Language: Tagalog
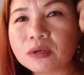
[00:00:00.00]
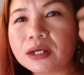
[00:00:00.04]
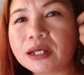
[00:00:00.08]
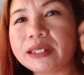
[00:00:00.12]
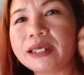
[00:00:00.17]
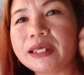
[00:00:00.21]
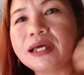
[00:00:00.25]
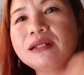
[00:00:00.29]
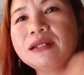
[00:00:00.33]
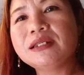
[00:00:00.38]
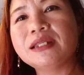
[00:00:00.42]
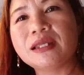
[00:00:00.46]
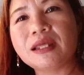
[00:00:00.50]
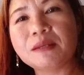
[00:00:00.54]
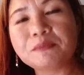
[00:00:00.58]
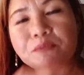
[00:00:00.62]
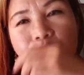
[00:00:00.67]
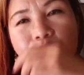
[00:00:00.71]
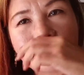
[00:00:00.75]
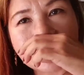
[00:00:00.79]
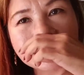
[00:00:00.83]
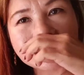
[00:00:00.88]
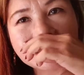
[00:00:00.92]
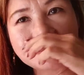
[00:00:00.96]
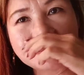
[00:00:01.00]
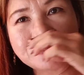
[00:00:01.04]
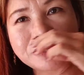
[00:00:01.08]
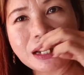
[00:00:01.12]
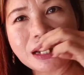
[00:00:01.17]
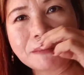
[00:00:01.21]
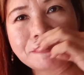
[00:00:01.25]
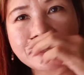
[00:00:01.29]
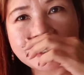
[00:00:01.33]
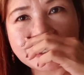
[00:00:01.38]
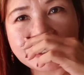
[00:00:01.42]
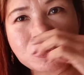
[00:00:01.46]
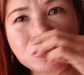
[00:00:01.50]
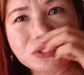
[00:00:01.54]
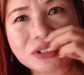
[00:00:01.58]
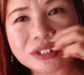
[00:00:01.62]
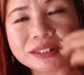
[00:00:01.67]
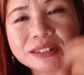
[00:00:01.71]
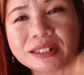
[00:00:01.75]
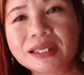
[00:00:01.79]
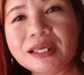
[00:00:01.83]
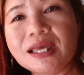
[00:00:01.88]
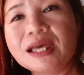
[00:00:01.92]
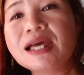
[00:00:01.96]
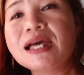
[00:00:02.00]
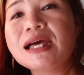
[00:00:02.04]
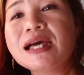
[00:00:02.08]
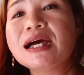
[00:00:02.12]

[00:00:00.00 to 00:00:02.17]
Ayan, yan po yung ating pinapriority.